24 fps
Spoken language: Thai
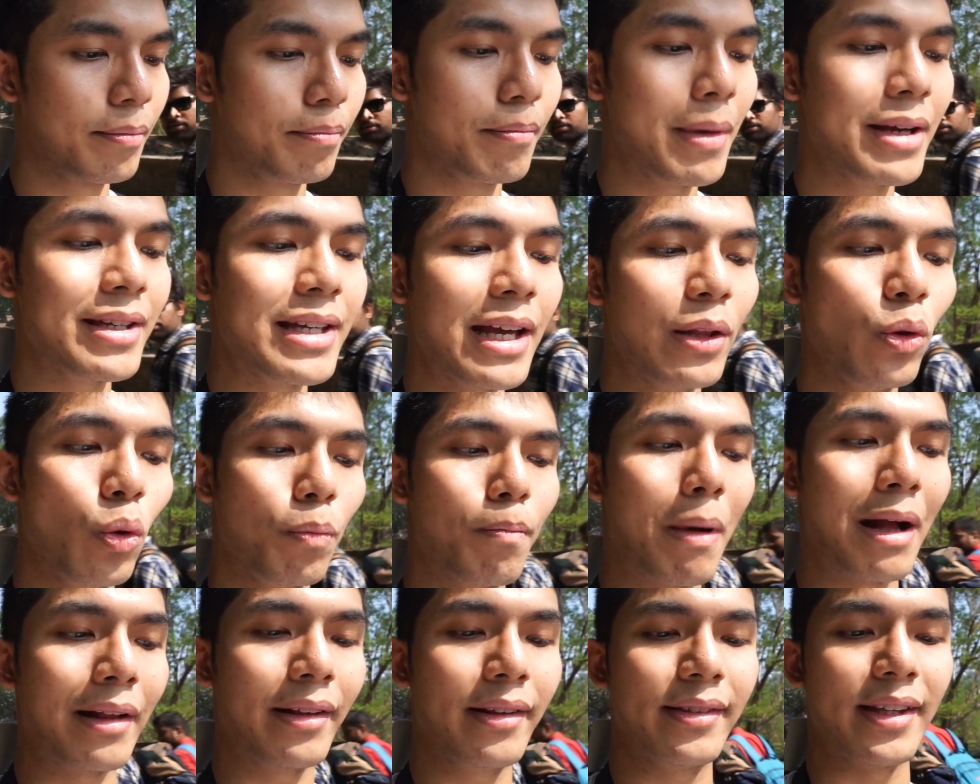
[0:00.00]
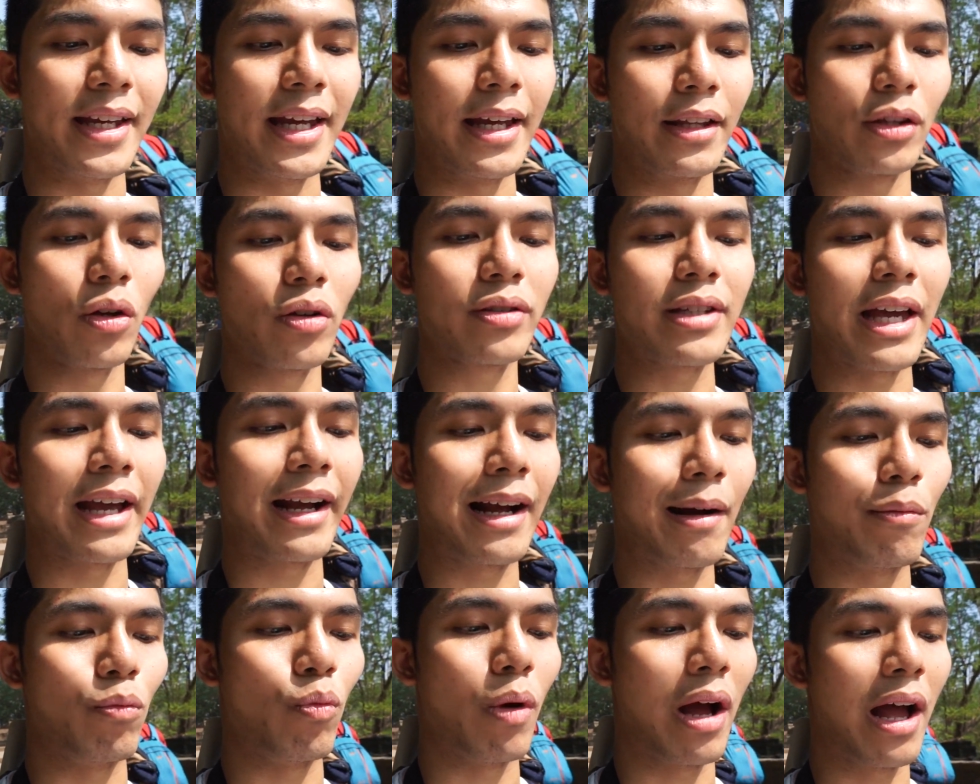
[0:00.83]
ไม่ใช่รูปปั้นสิต้องใช้
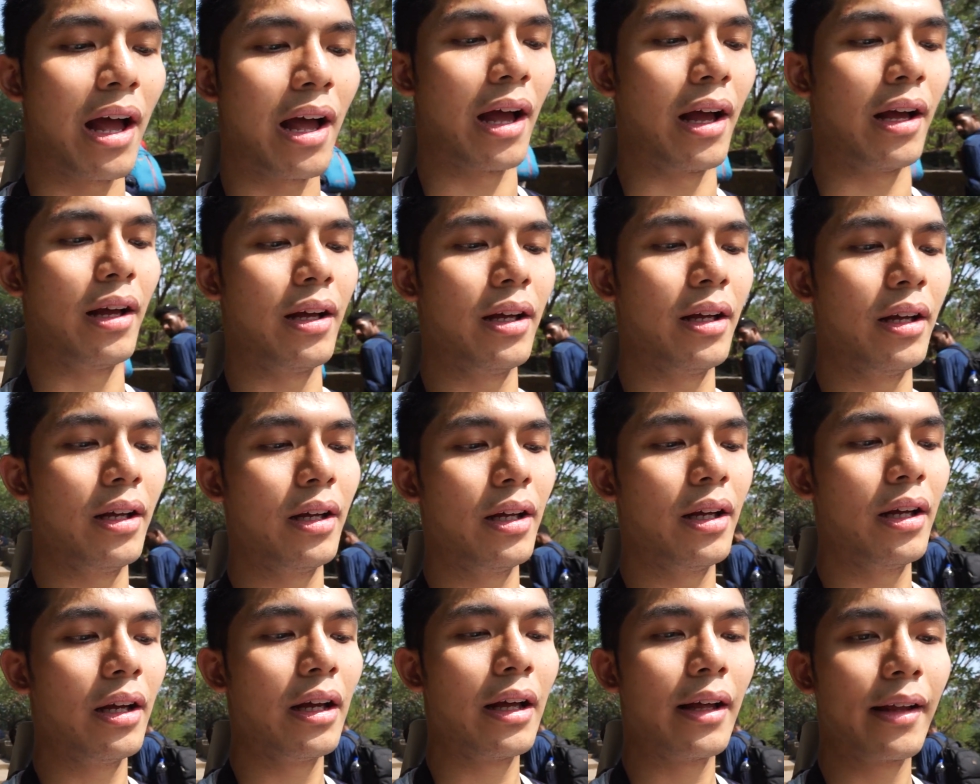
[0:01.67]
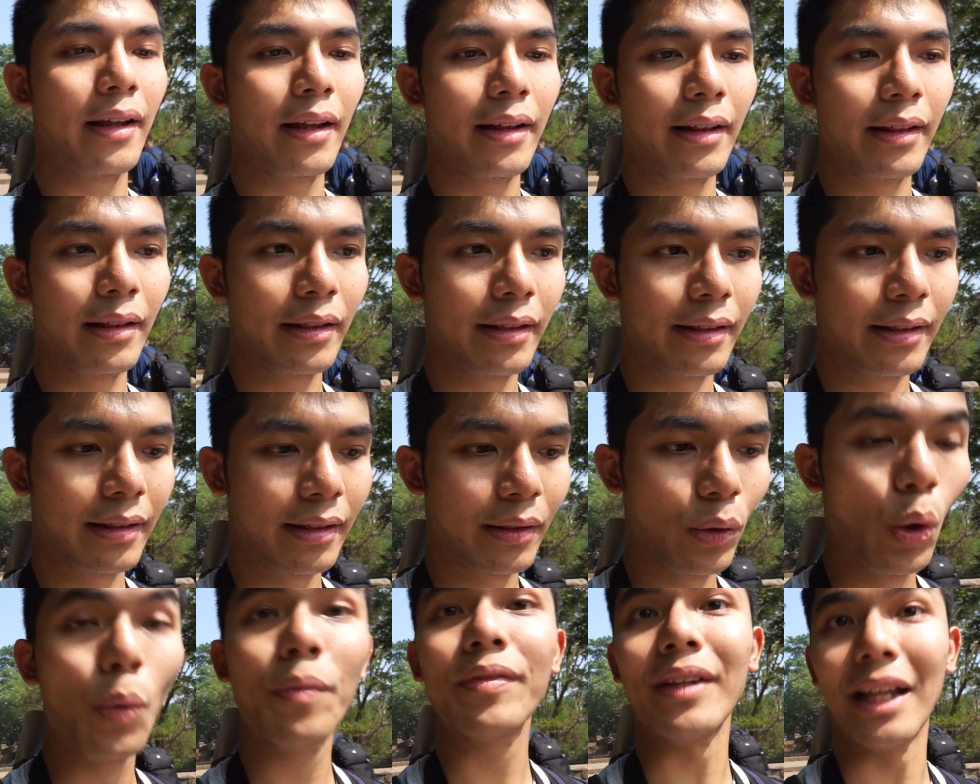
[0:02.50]
คำว่า
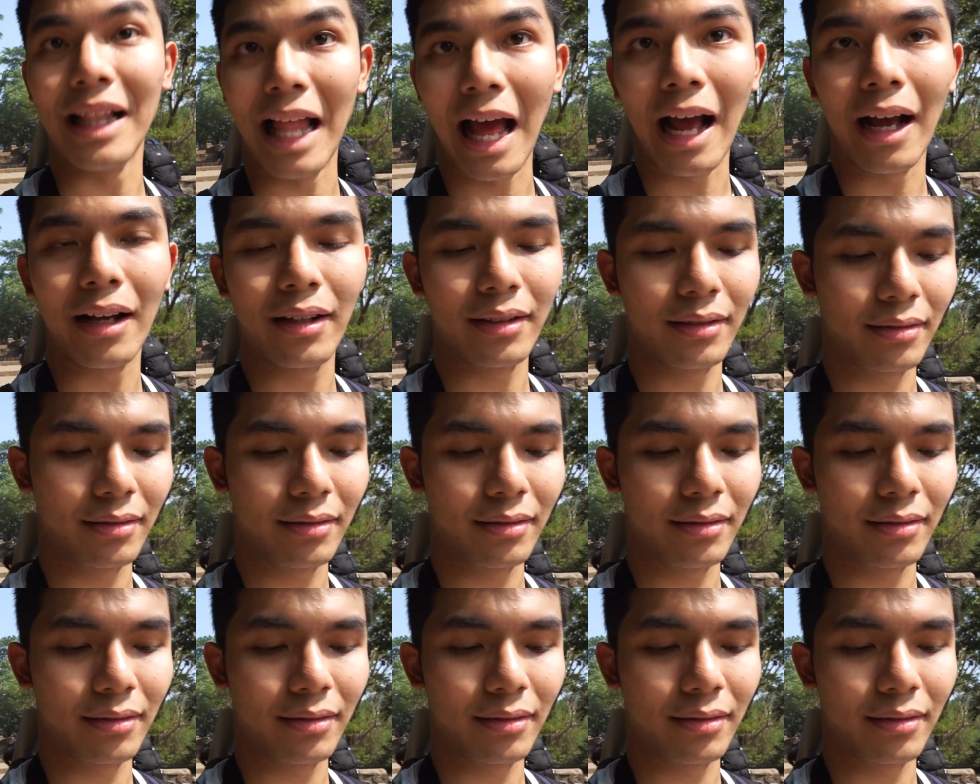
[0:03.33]
รูปสลัก